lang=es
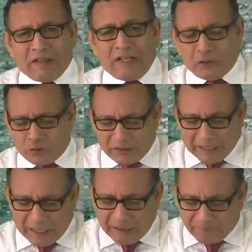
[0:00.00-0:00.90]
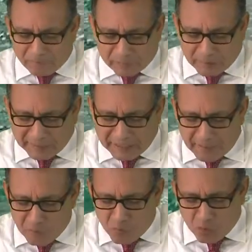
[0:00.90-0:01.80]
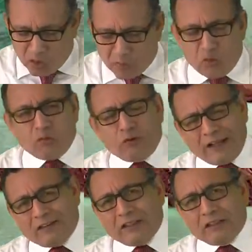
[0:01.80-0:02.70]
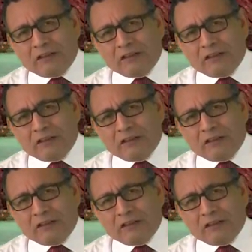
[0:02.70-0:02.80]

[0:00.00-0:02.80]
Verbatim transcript: Eso se cae de manera muy, muy fácil.